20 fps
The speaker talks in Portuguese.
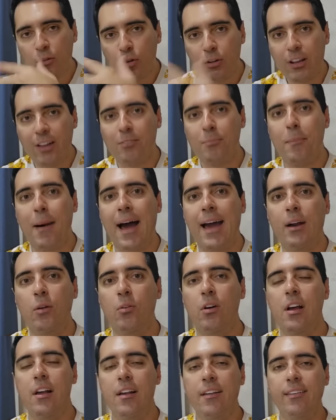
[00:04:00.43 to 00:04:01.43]
ondas
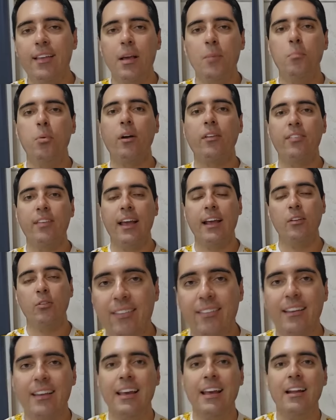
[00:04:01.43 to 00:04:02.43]
param 100%.
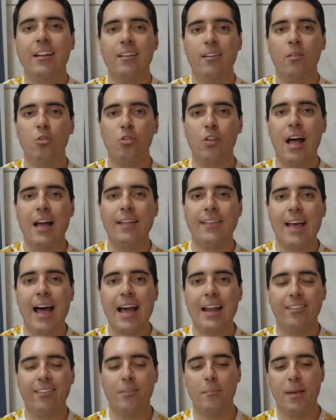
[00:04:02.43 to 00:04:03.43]
Assim, os
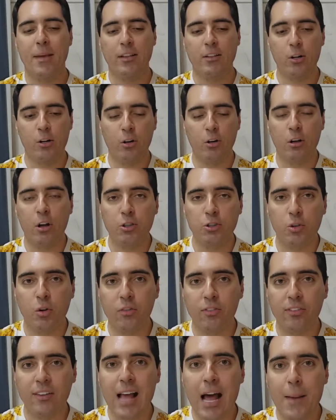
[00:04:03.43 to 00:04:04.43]
radares
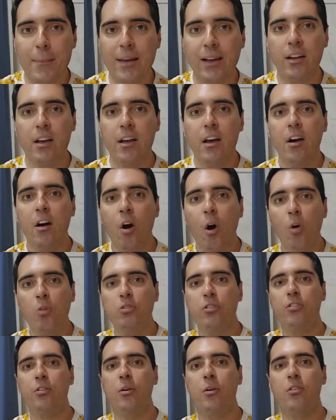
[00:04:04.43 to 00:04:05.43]
meteorológicos sabem
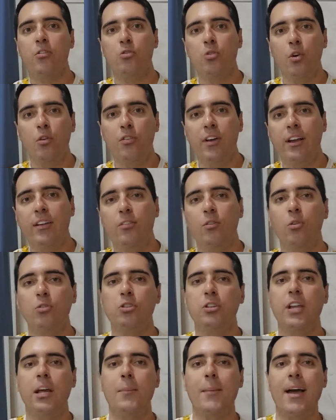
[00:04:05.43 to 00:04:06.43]
onde estão as nuvens,
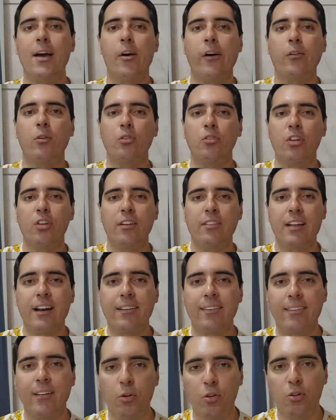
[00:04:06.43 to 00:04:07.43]
onde tem maior
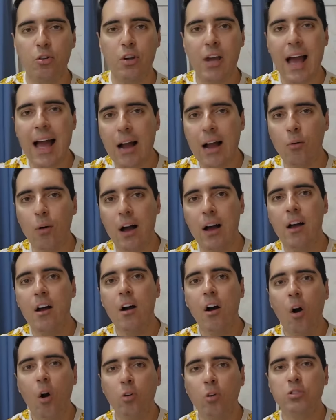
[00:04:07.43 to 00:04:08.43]
concentração de água,
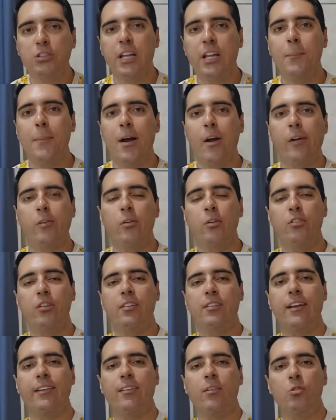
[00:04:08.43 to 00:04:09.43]
onde tem maior
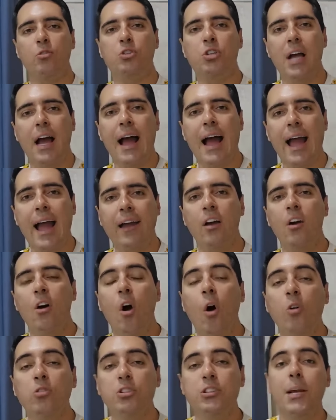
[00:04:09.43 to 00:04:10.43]
concentração de ar,
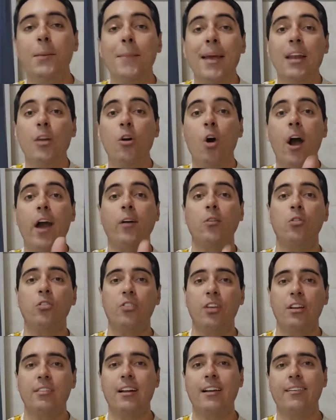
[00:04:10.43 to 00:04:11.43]
onde tem menor
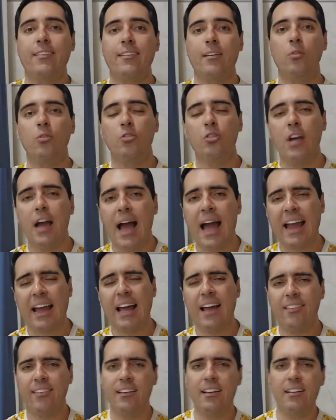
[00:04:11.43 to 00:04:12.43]
concentração de ar.
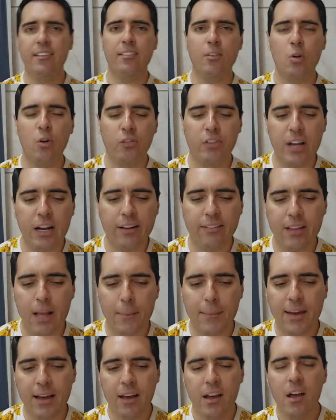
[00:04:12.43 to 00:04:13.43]
Assim, consegue
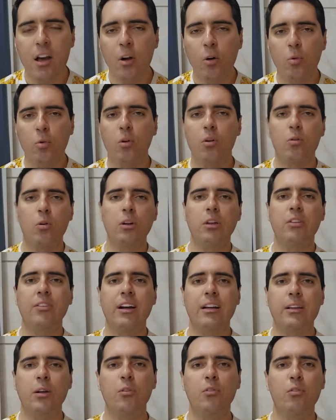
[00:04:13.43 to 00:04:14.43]
saber quando
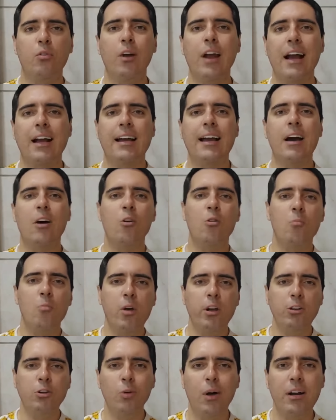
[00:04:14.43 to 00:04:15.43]
vai ter um furacão,
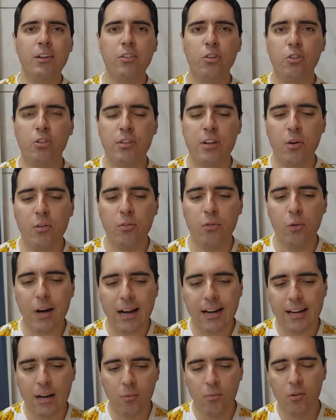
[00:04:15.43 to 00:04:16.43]
muito antes de ter um
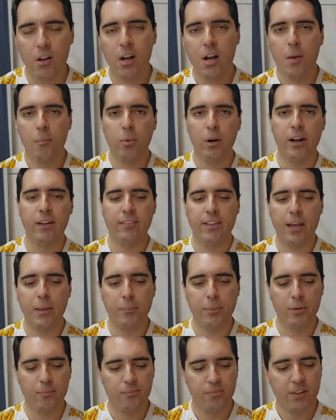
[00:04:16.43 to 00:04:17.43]
furacão. Por
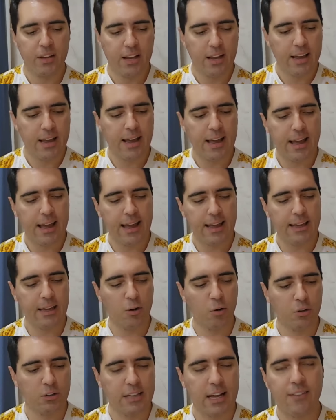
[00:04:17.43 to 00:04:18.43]
exemplo, é,
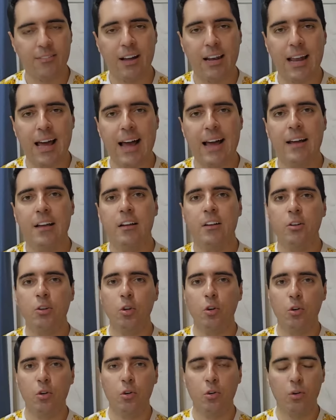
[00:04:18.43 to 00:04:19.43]
eu estava lá
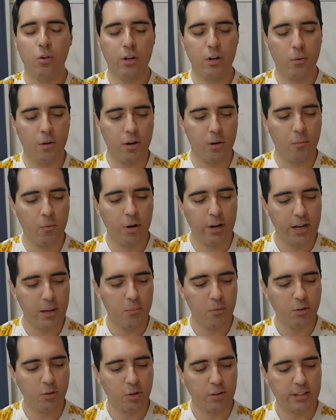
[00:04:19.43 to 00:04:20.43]
no. Eu, eu, morei
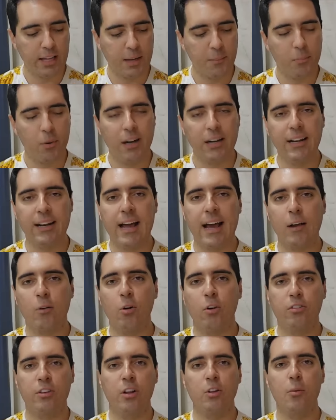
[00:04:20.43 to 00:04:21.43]
muito tempo ali na
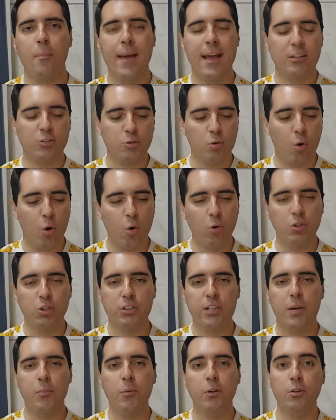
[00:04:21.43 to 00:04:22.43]
costa do México, onde
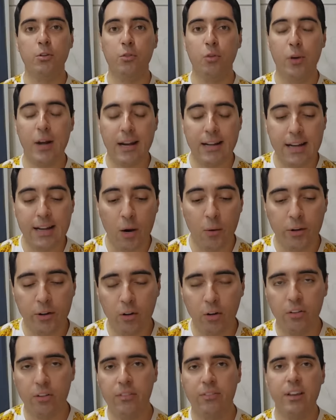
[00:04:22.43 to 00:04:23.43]
tem muito furacão.
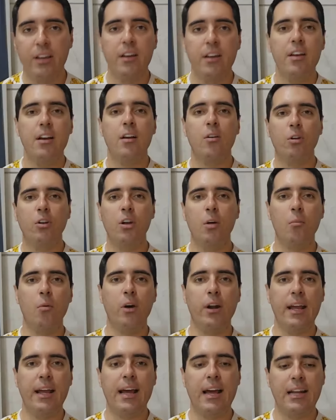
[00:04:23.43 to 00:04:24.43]
Inclusive, quando eu
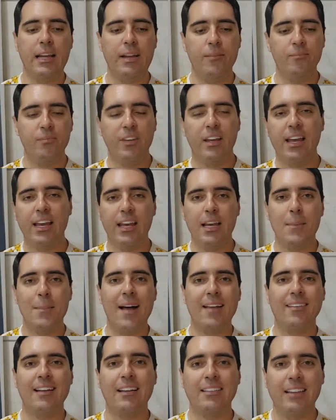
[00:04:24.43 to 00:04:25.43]
morei ali em
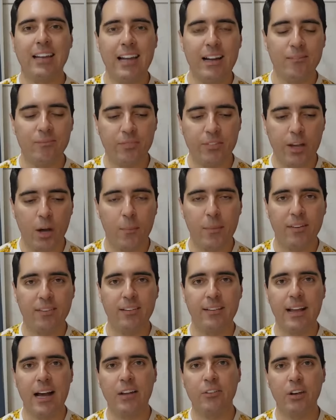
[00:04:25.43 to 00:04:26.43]
Mazatlán, que é uma
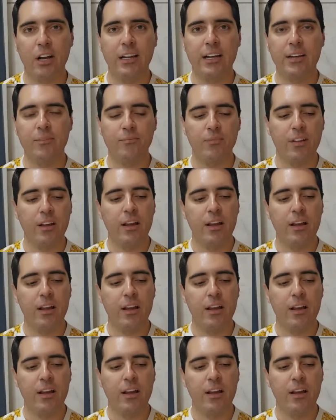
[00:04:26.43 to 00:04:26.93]
cidade ali